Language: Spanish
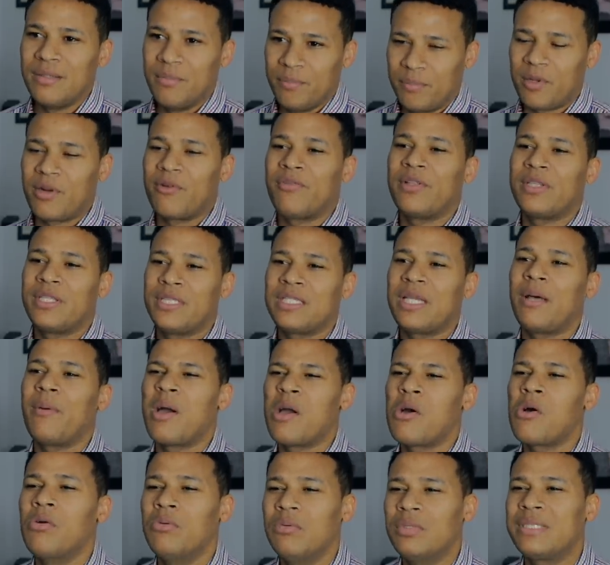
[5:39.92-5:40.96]

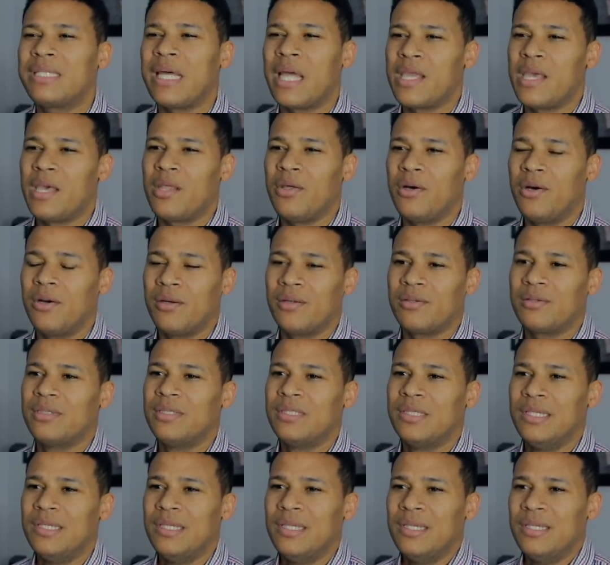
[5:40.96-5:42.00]
profetizaban con un tañedor.
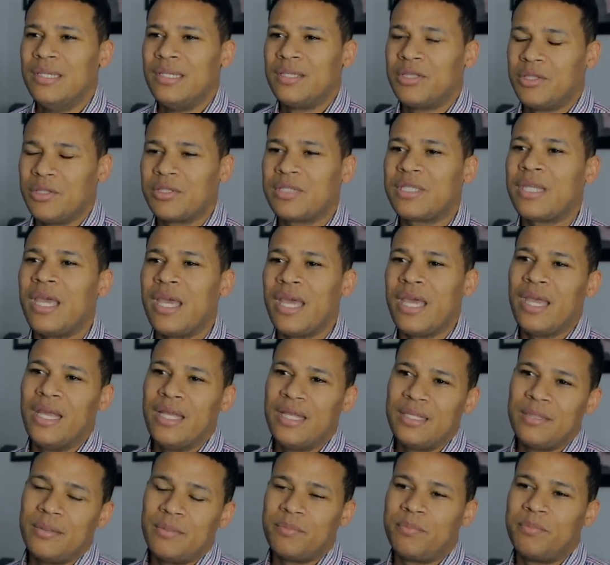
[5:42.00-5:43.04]

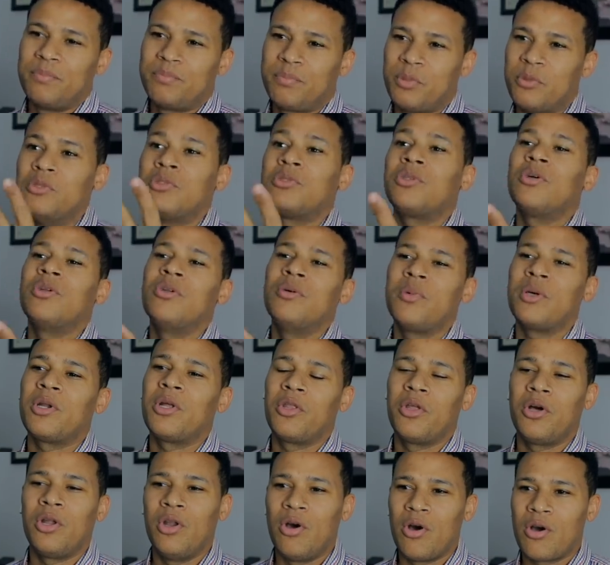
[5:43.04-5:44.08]
Entonces, punto
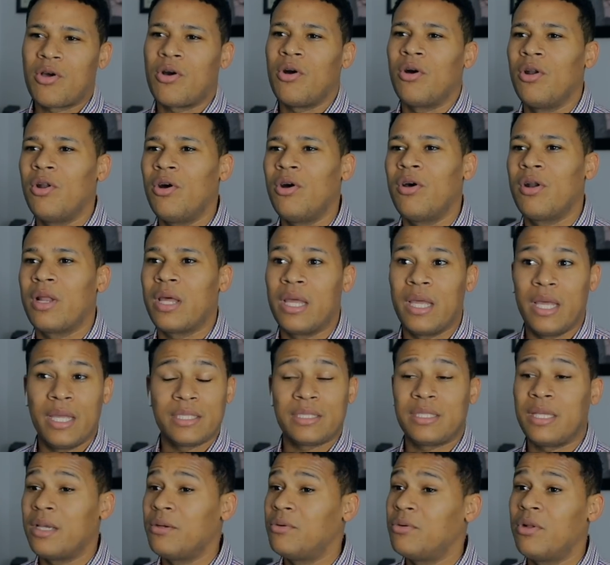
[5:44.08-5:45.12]
número dos, los colores,
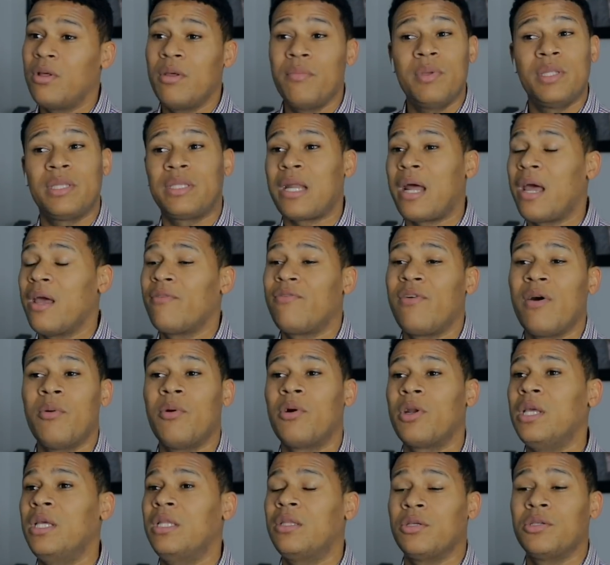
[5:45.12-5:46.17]
ese es uno de mis trajes
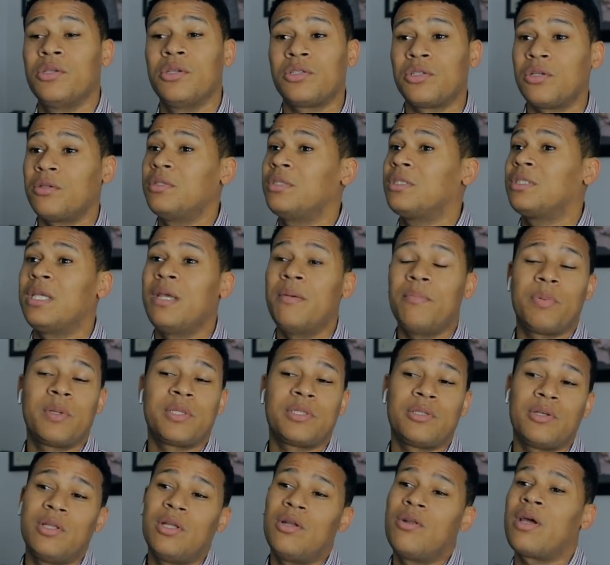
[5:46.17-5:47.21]
favoritos. Yo siempre
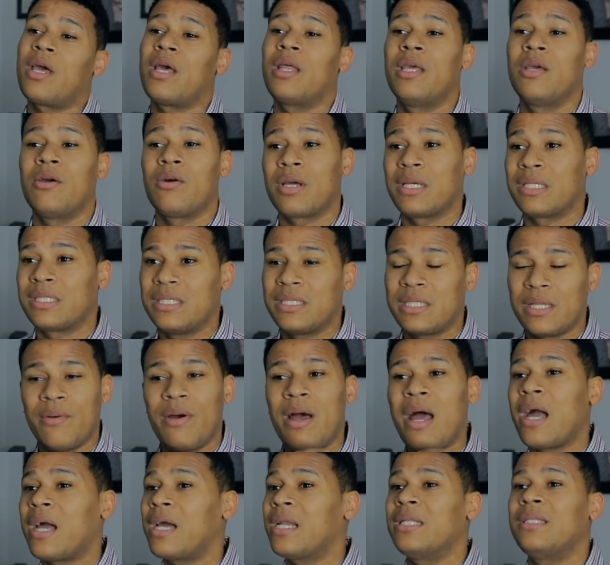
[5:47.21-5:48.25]
soy de lo que digo, que si te
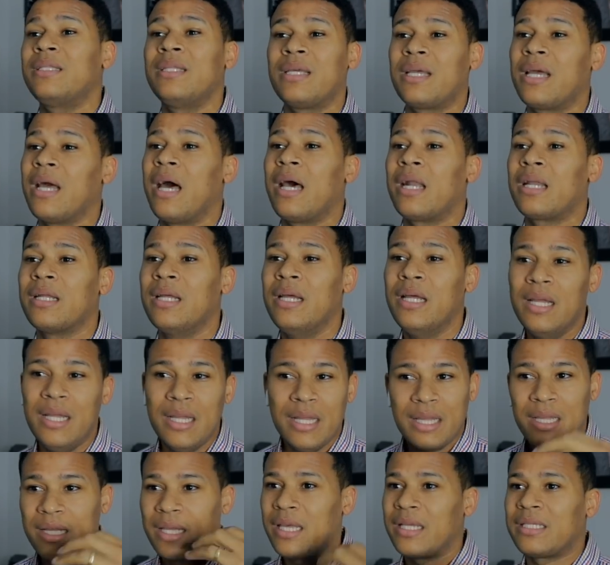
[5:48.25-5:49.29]
van a criticar
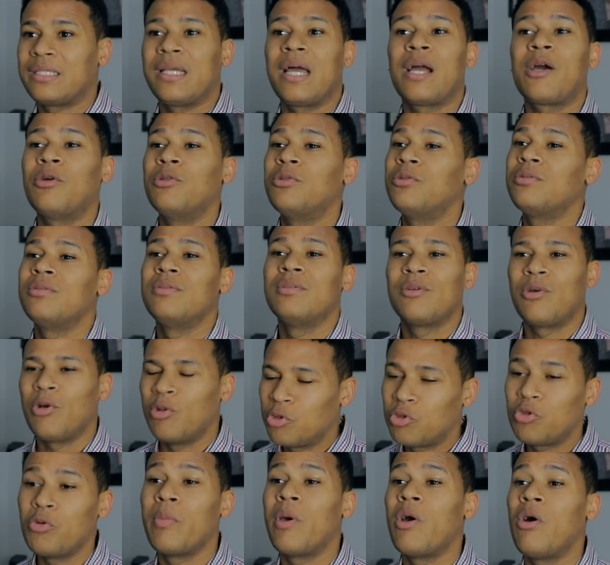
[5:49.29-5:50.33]
que sea con,
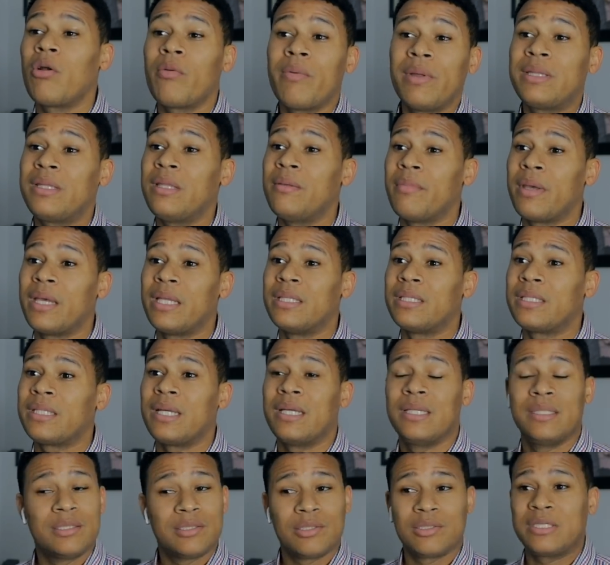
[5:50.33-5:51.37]
tu mejor
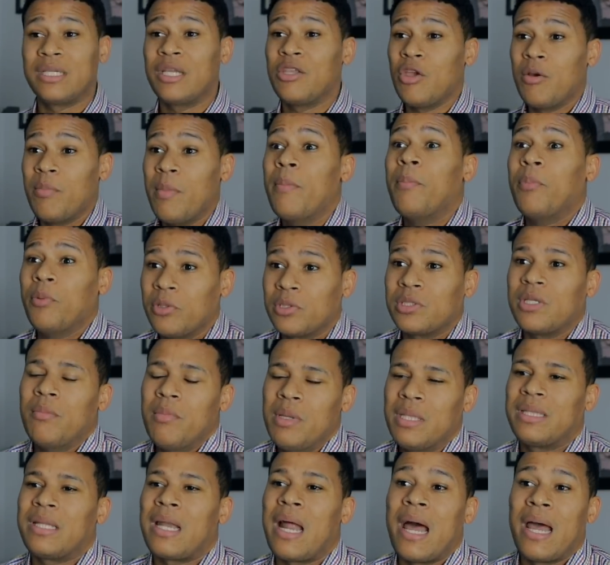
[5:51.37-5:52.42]
vestimenta. Entonces yo me puse
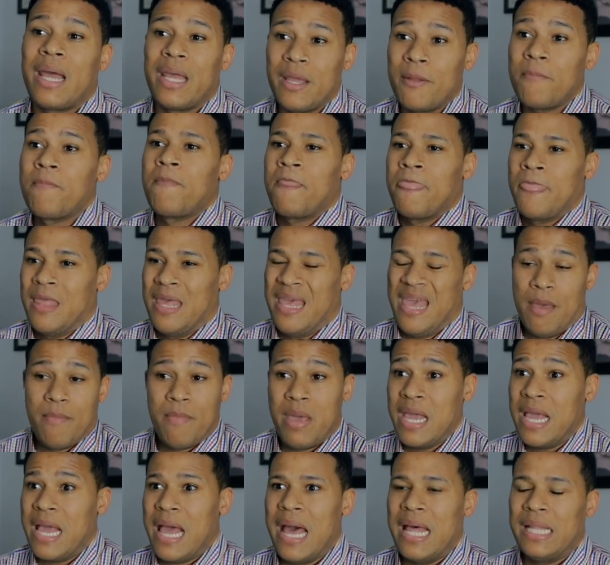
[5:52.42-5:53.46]
mi traje, que
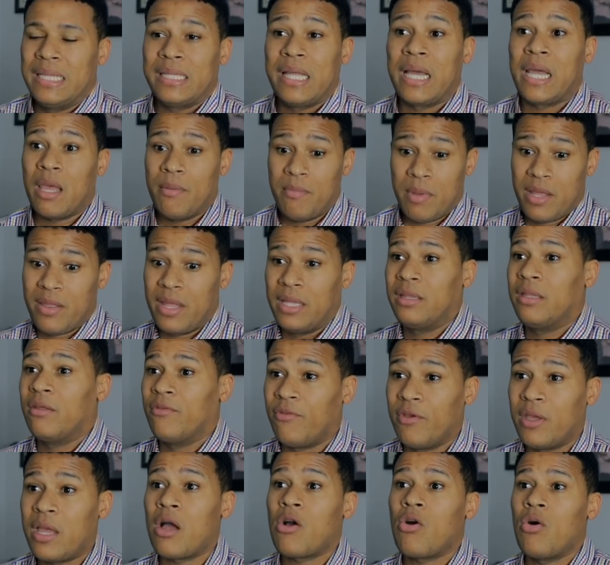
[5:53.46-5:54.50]
me encanta, que me
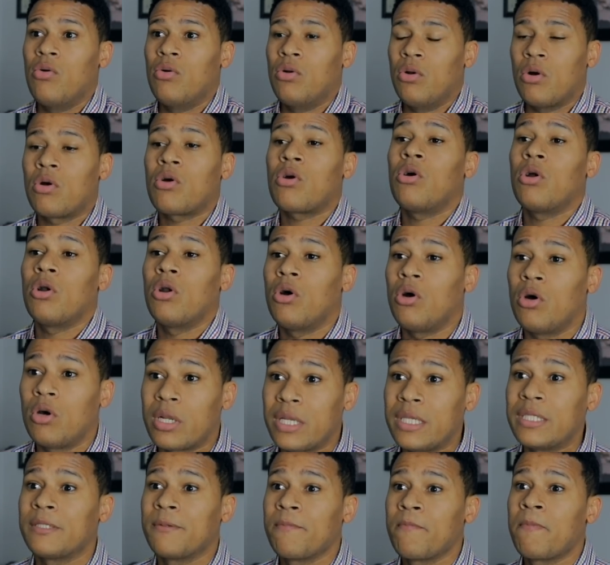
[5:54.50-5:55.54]
identifica con unos
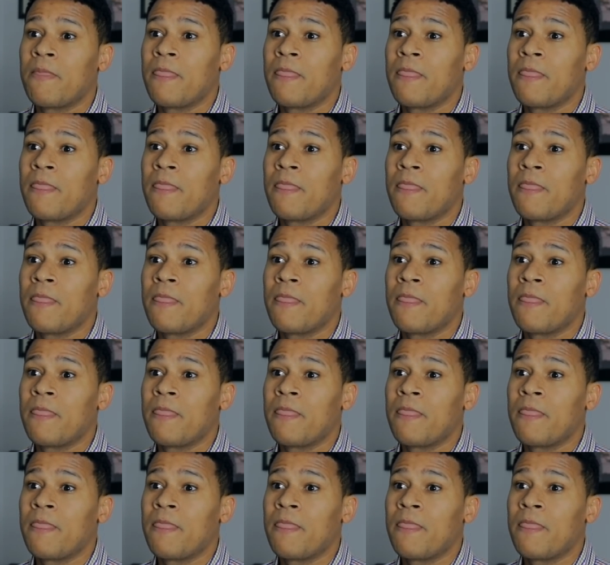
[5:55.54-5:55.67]
colores